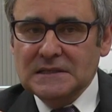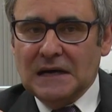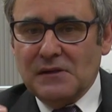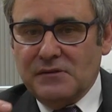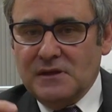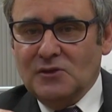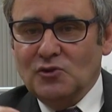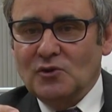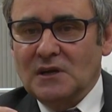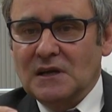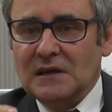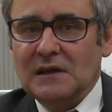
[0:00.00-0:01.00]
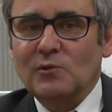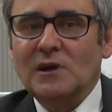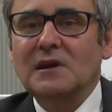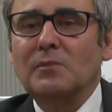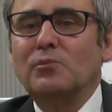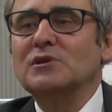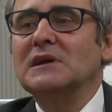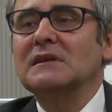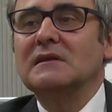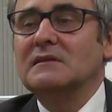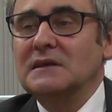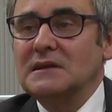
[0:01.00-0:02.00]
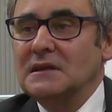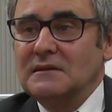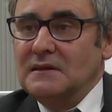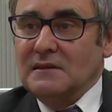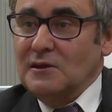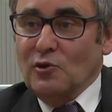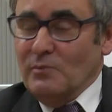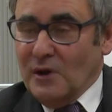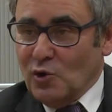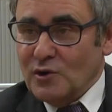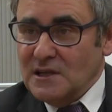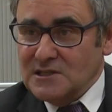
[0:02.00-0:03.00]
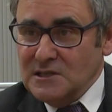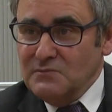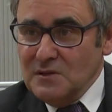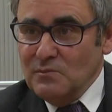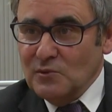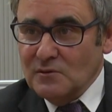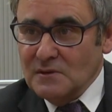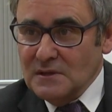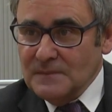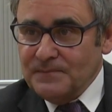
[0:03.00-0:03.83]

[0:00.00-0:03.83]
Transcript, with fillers: haciendo que cada cual responda desde, desde lo mejor de sí mismo